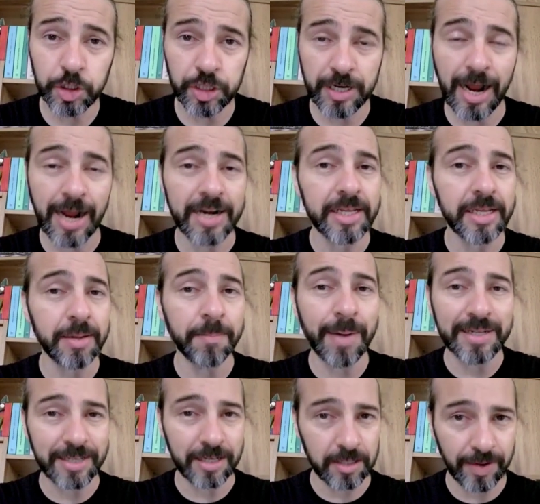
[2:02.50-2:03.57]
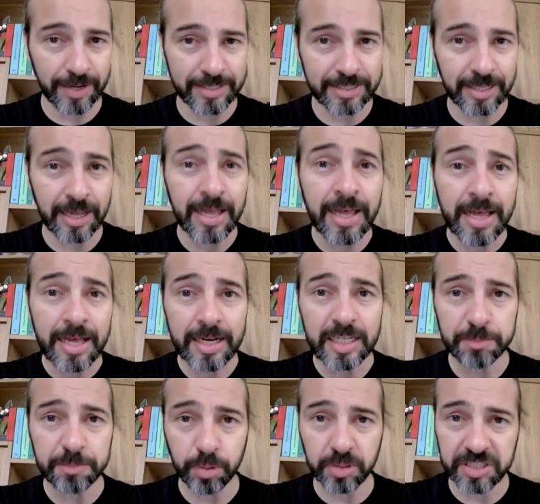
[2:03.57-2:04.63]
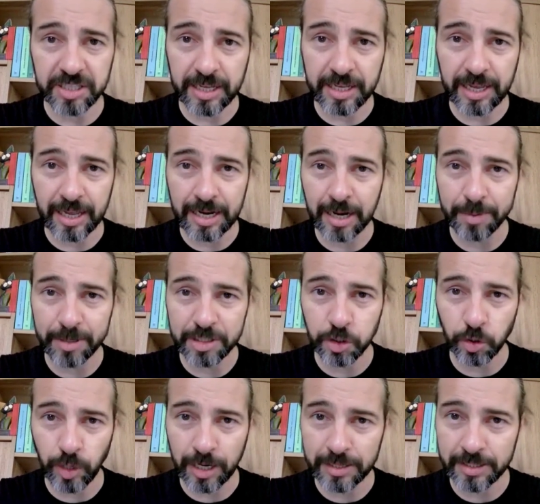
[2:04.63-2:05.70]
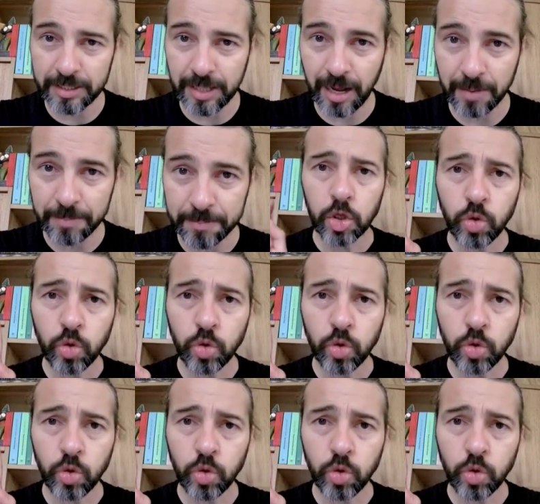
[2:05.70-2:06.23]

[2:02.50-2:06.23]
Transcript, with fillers: scenari in base alle diverse risposte che la persona ti dà.